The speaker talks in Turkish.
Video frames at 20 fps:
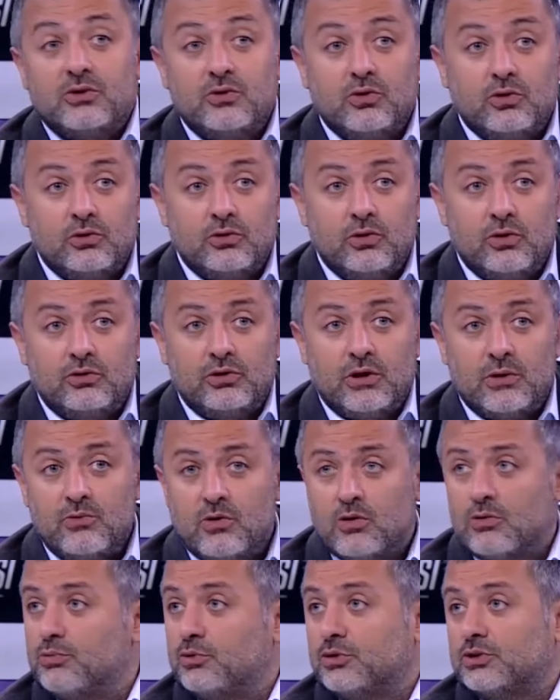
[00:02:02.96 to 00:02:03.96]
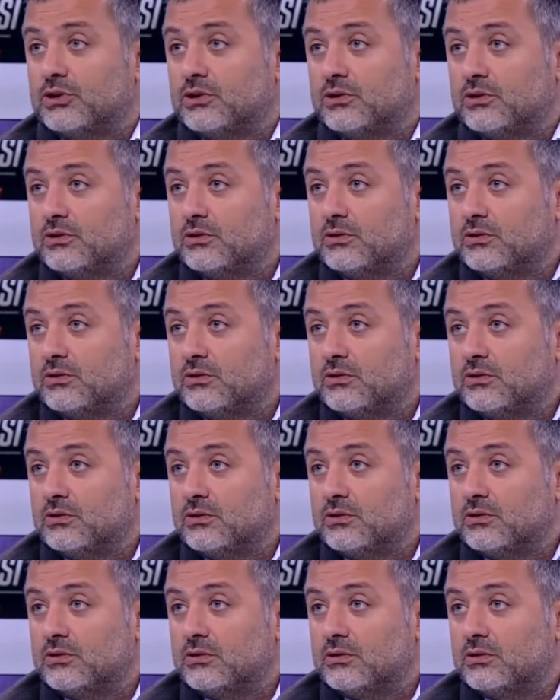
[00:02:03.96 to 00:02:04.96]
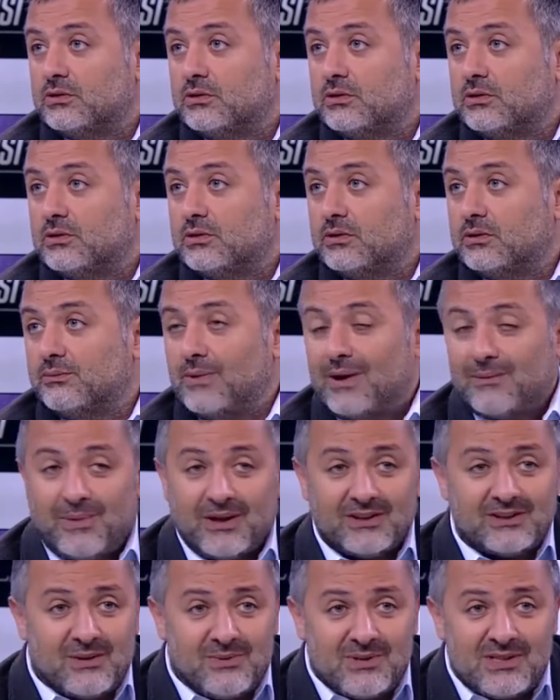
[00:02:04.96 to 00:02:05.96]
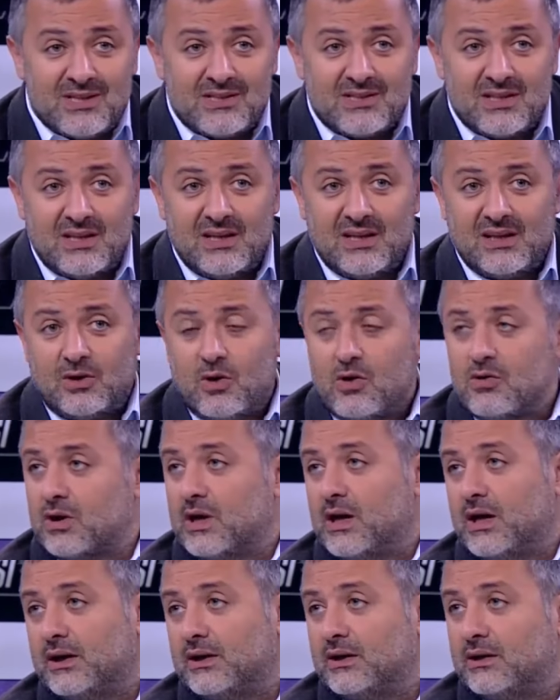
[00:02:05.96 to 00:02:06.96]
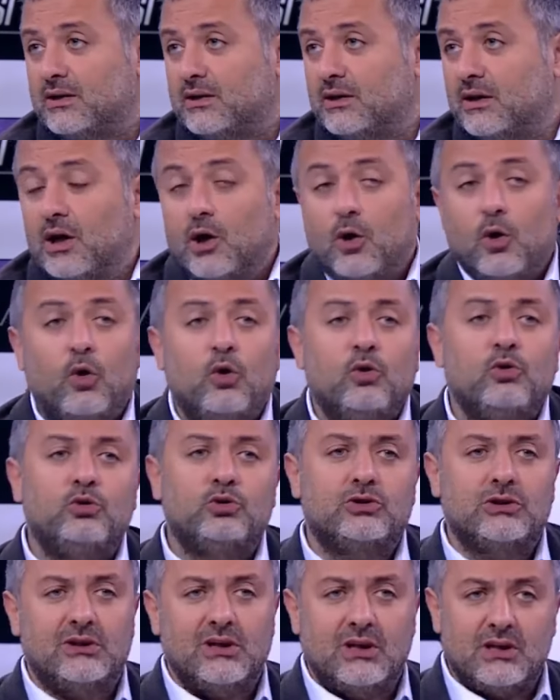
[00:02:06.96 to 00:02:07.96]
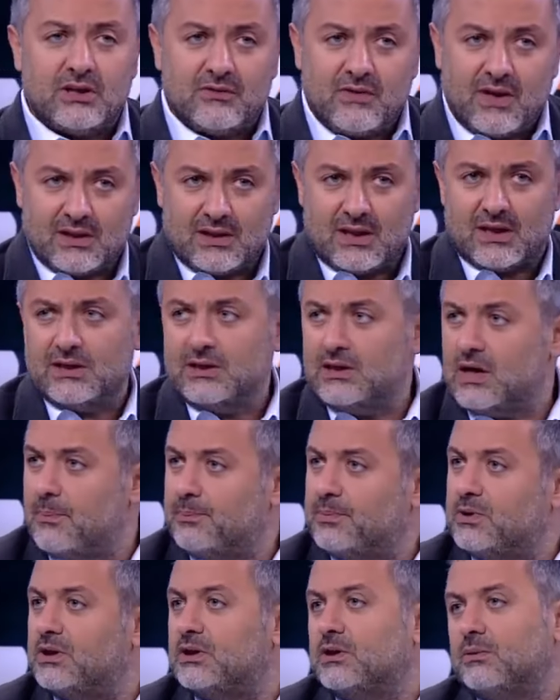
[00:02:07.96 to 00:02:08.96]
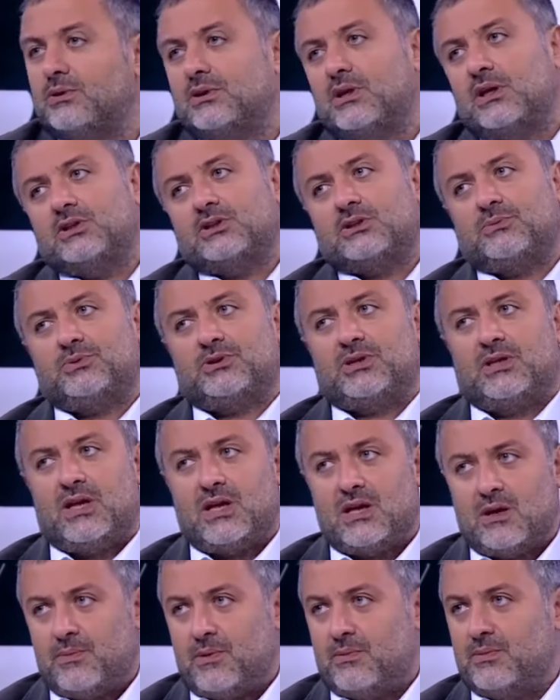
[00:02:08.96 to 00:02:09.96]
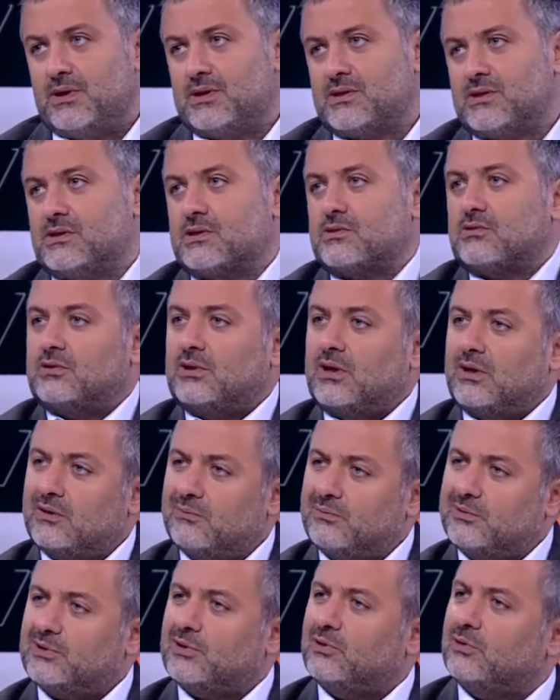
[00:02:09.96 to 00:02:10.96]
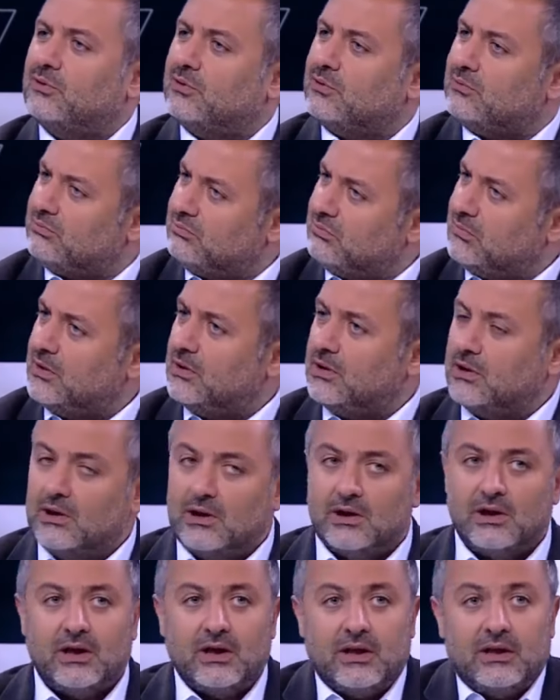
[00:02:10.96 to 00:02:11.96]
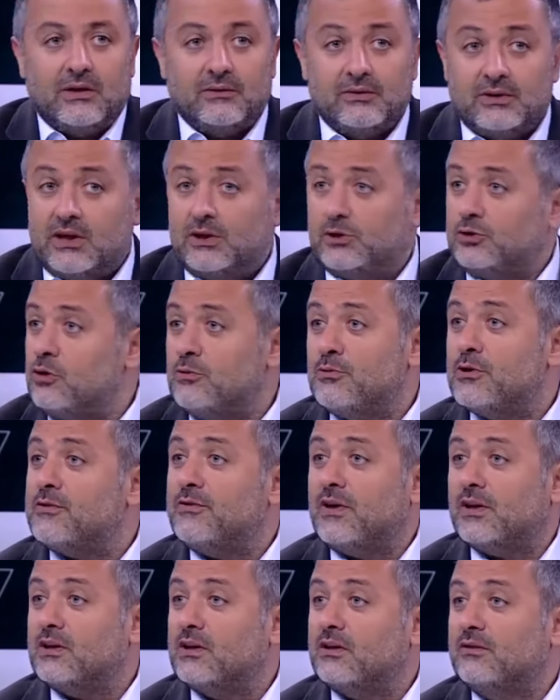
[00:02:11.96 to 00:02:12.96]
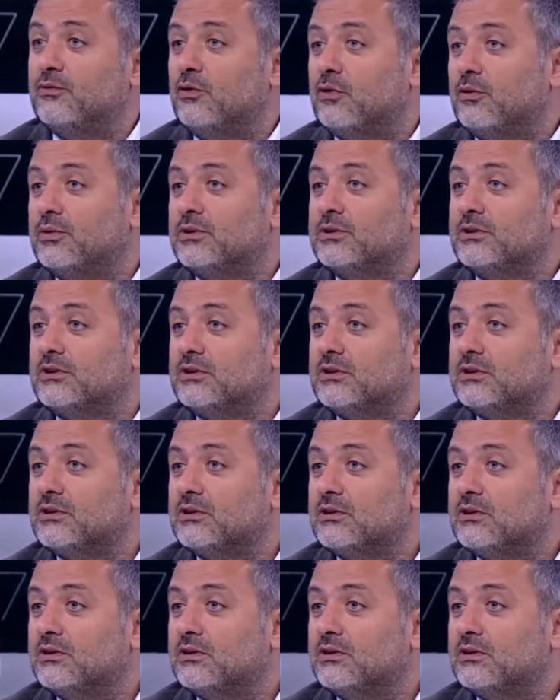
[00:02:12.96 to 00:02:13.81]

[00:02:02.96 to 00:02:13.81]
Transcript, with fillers: yolu yöntemi yok bu işin. Bak başka bir seçenek yok yani. Onun üzerinde Hırvatların yaptığı gibi değişik bir şeyler yapabilirsiniz. Yani bir şey olur. Tabii, tabii. E, değişiyor mu Hırvatların forması hiç?